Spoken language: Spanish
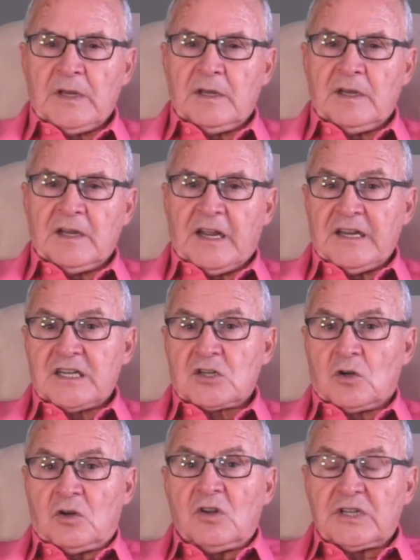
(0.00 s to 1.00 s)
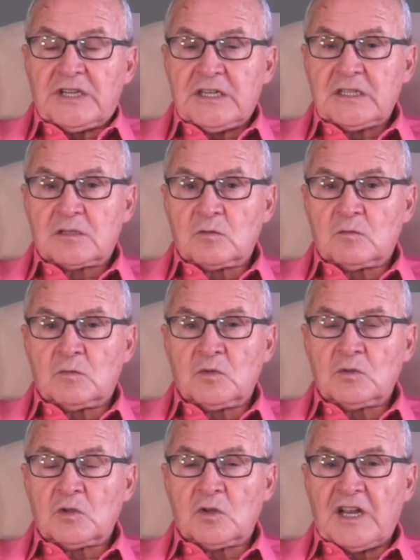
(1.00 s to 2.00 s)
eh, que desconoces, un
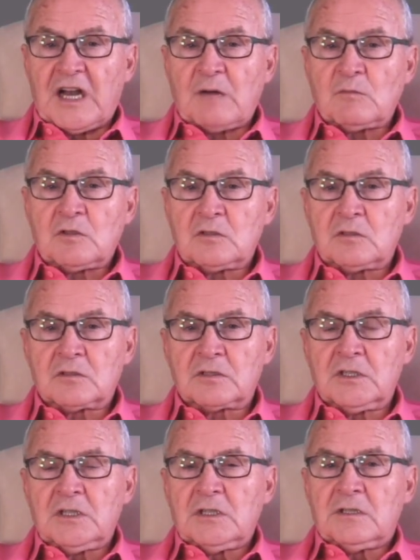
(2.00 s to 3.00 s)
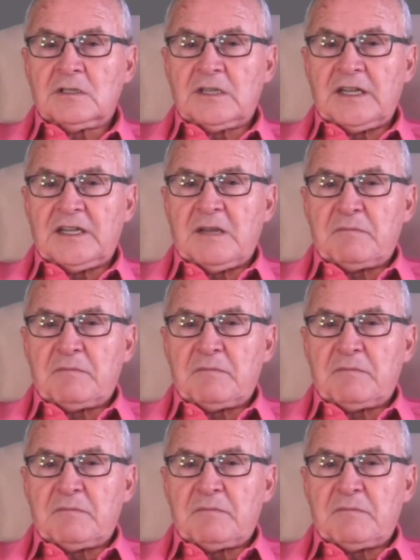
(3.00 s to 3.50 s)
mundo, digamos, de,